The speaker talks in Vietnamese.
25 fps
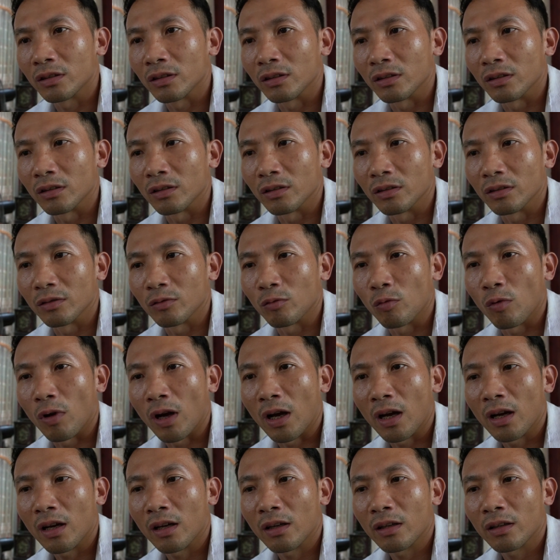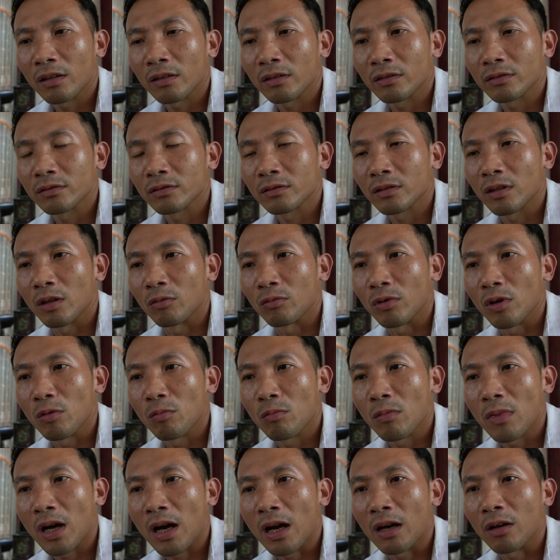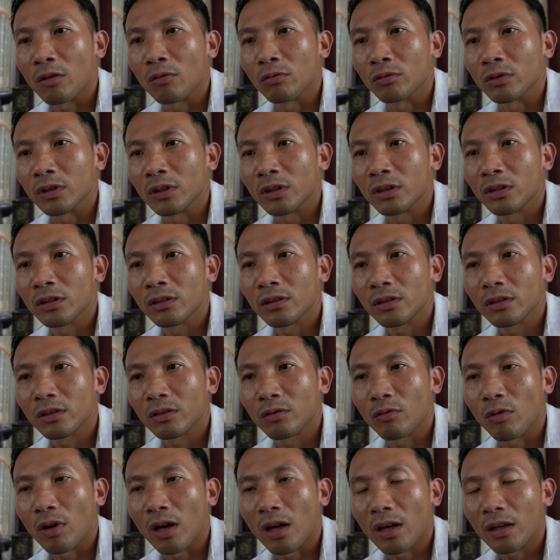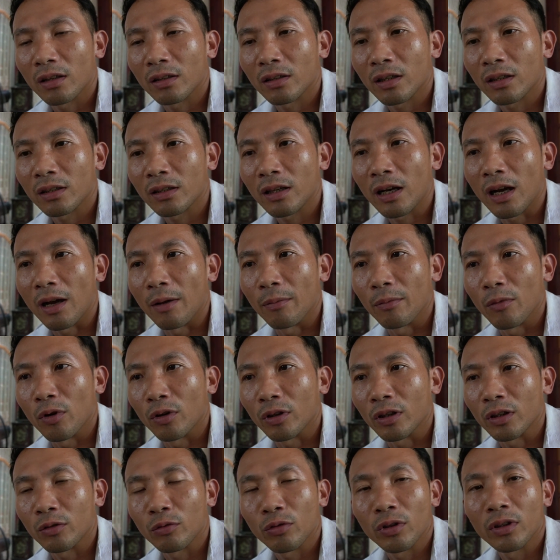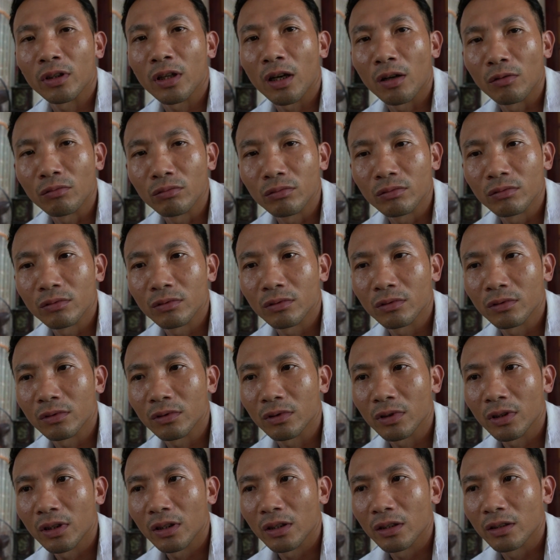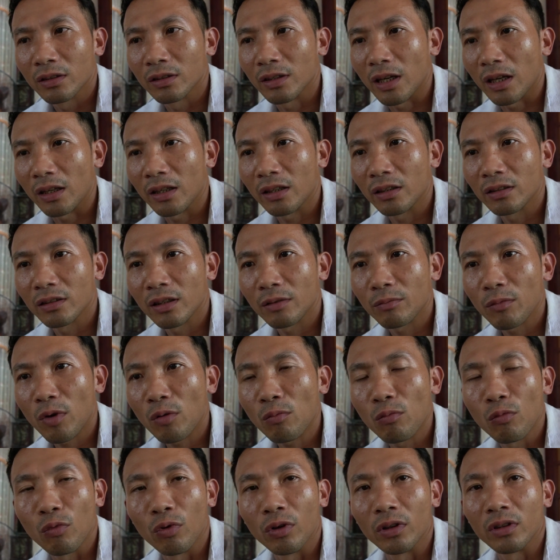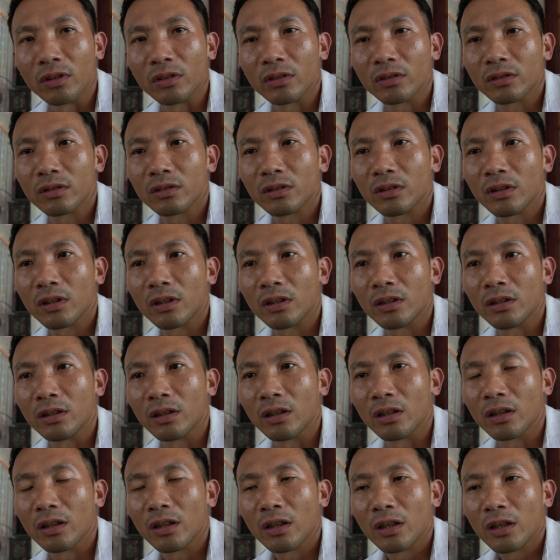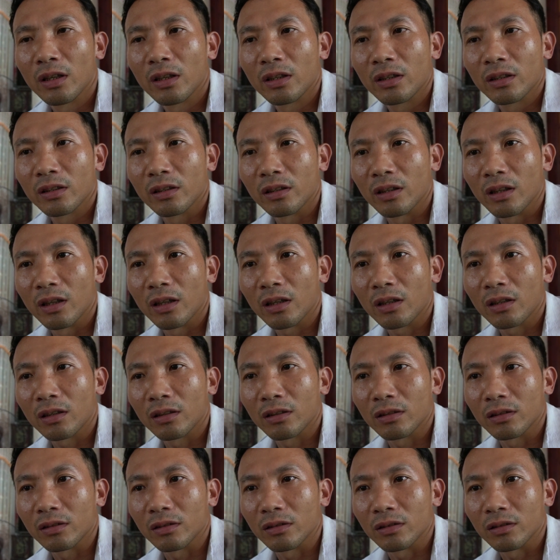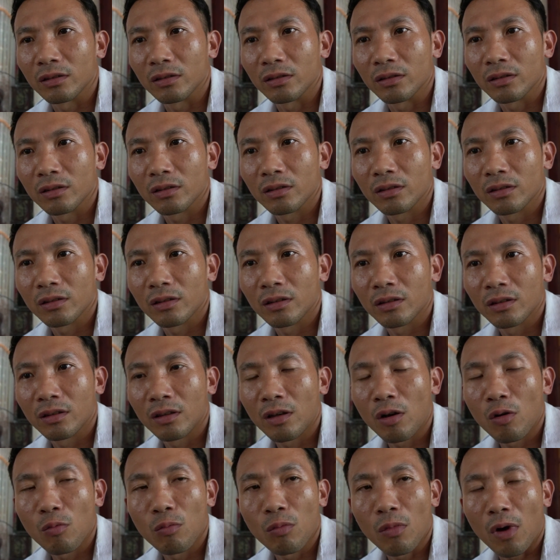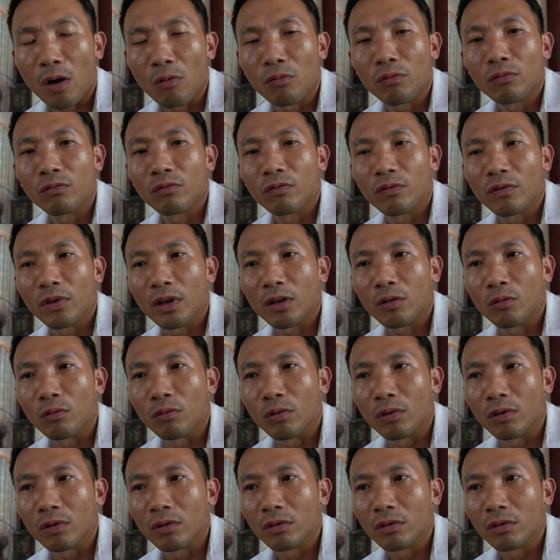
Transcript: chỉ qua cộng đồng mạng cũng như qua tất cả mọi cái truyền thông gia đình rất mong muốn là, được là cũng cầu mong và cũng